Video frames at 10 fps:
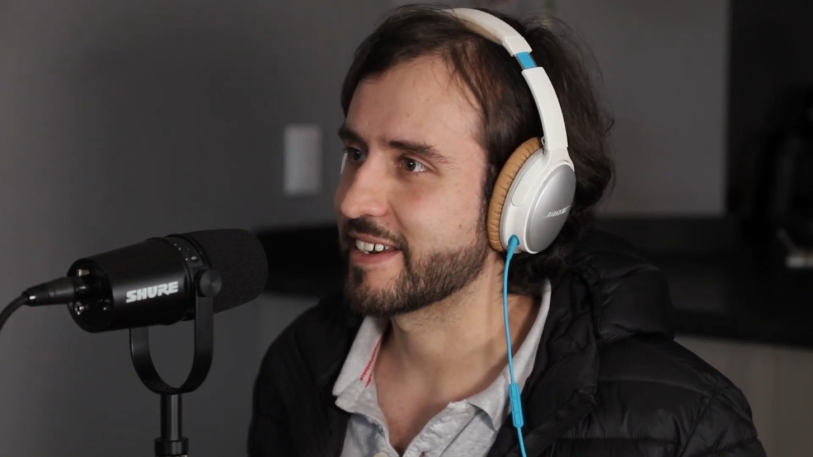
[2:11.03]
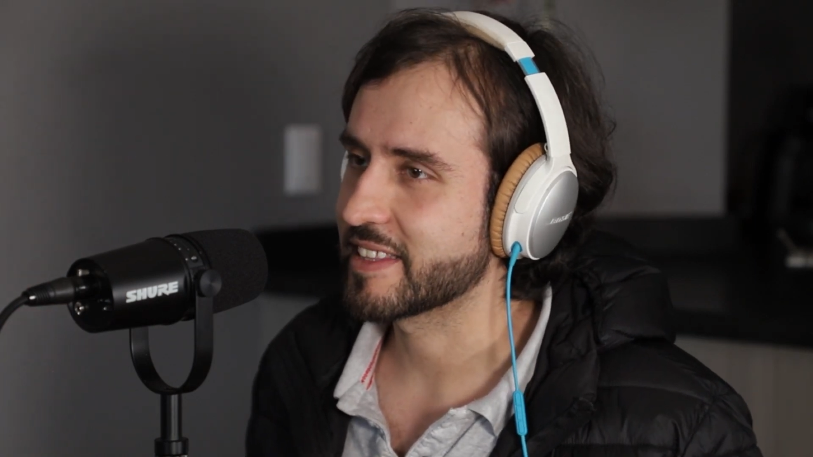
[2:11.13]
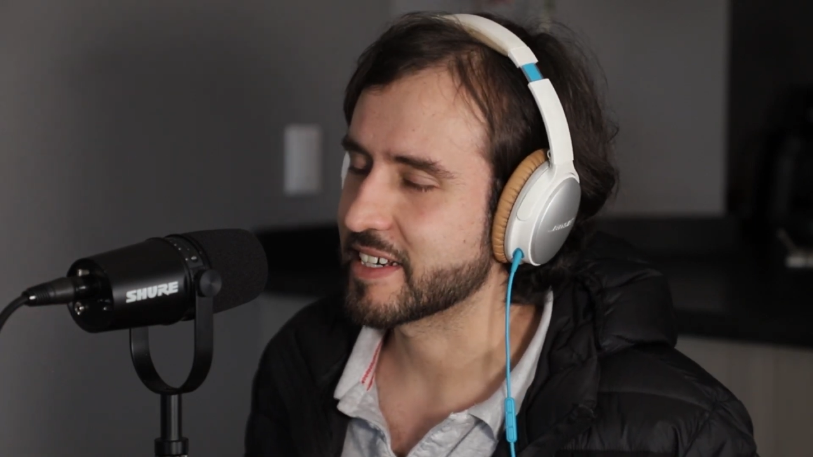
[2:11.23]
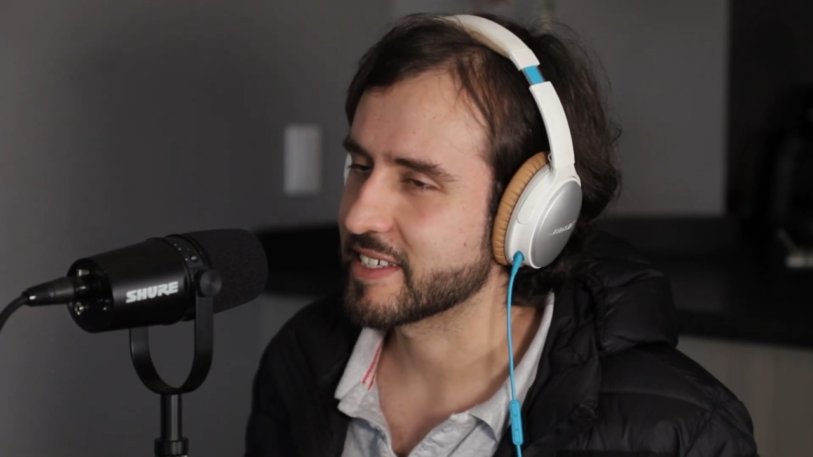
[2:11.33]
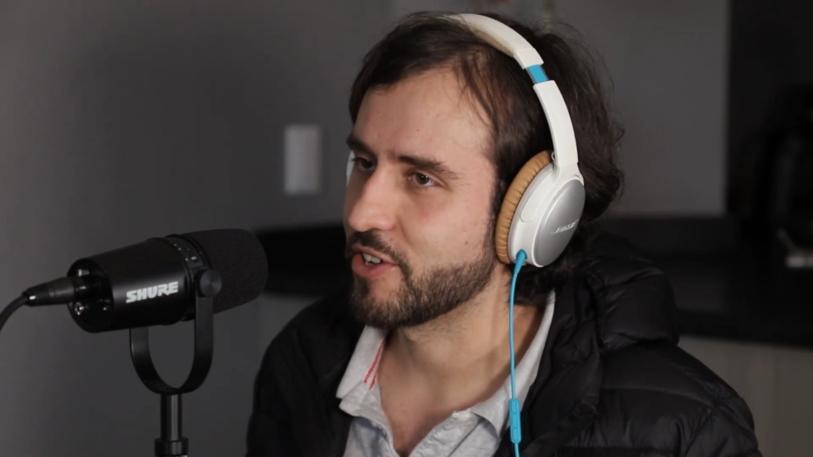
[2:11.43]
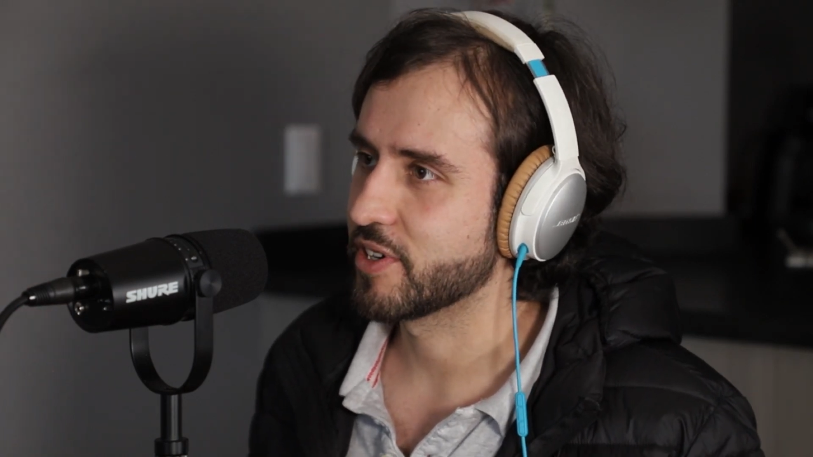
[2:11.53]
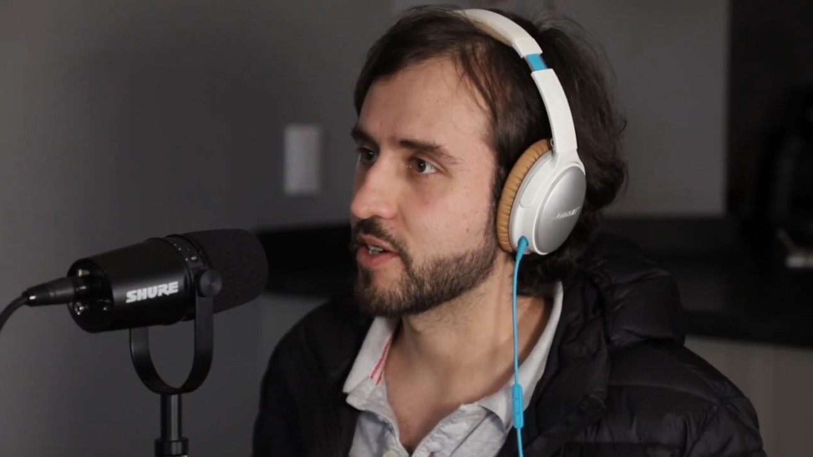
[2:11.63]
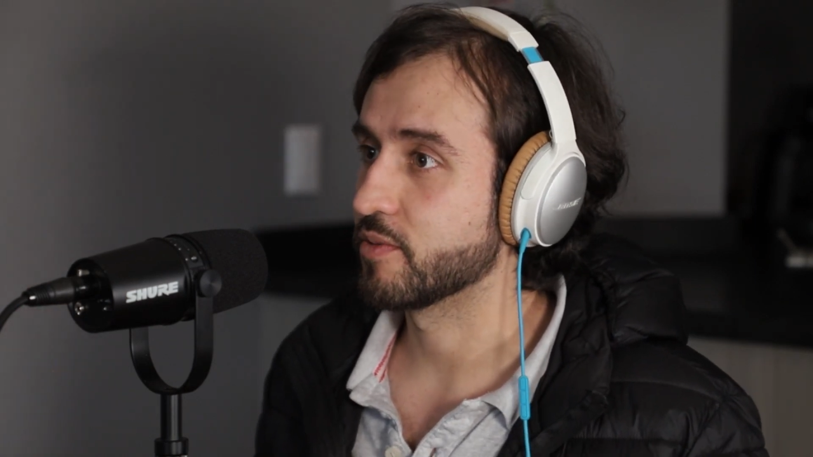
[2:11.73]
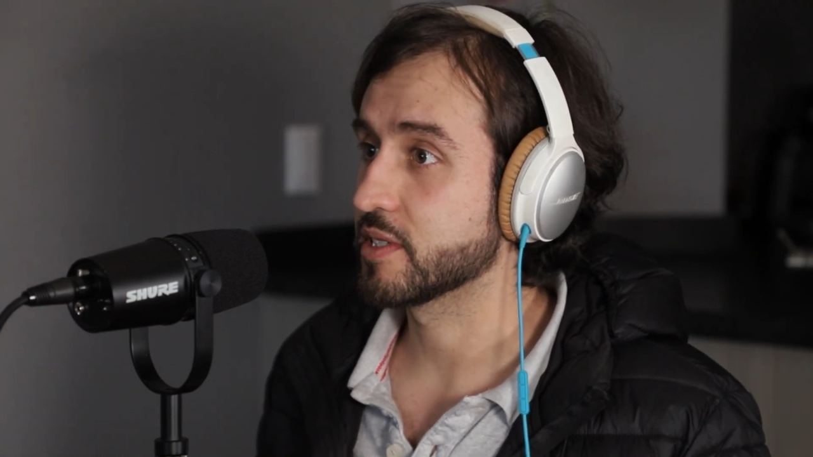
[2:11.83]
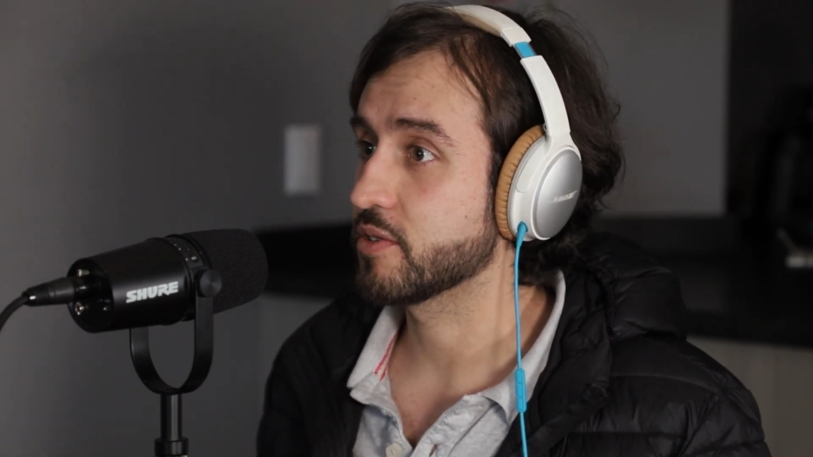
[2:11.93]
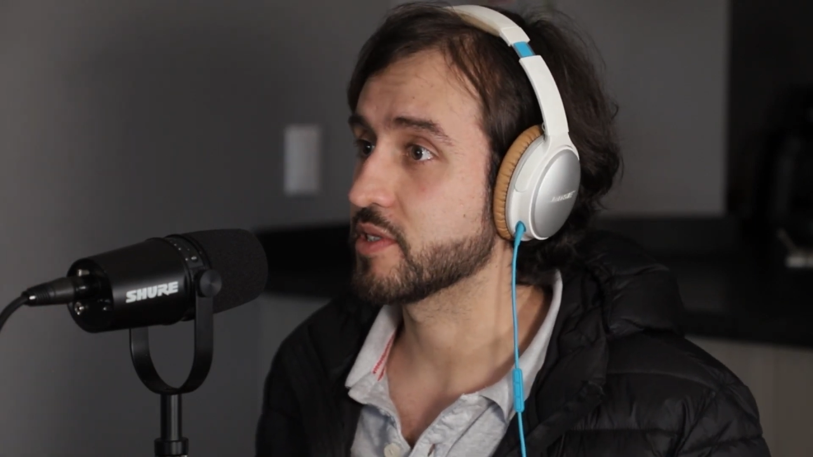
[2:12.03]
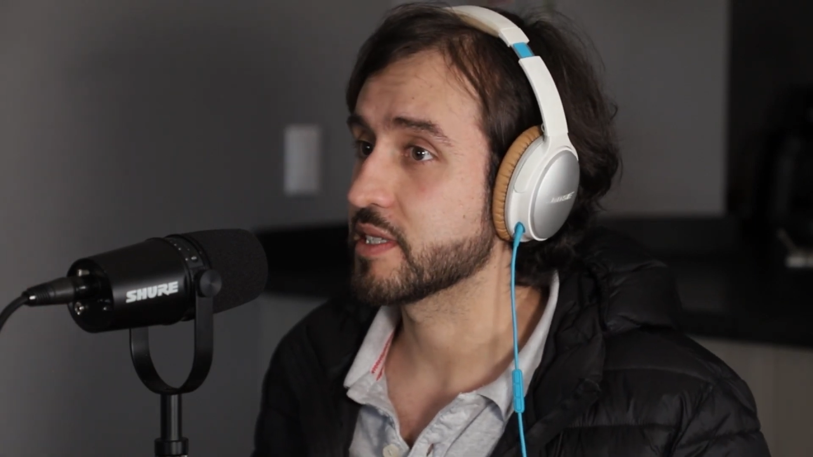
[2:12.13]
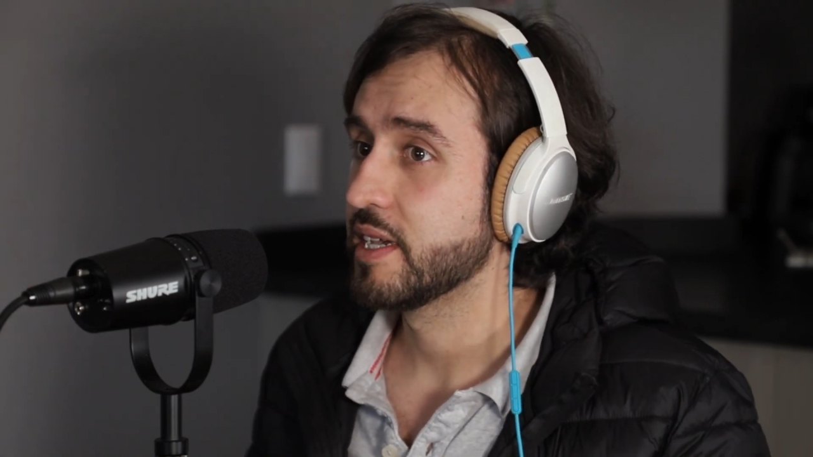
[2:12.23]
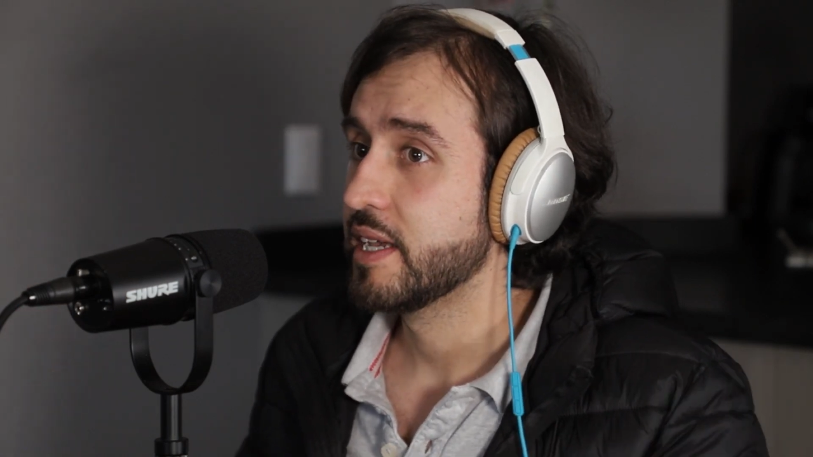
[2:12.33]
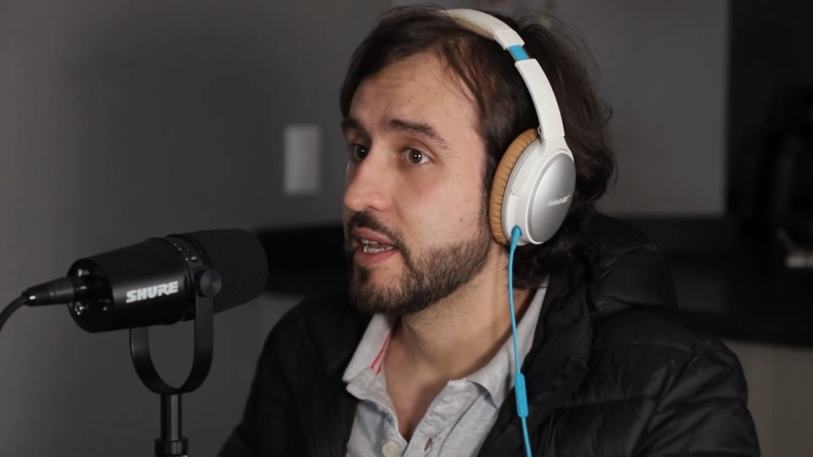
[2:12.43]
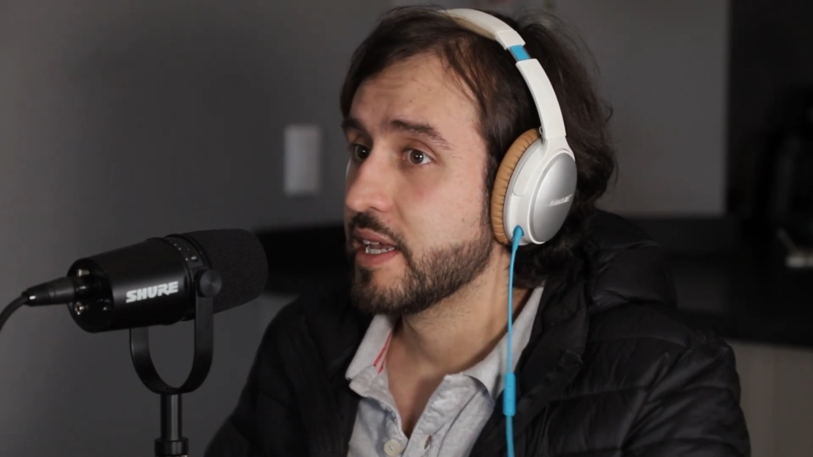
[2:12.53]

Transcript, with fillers: retrasado en algunas cosas,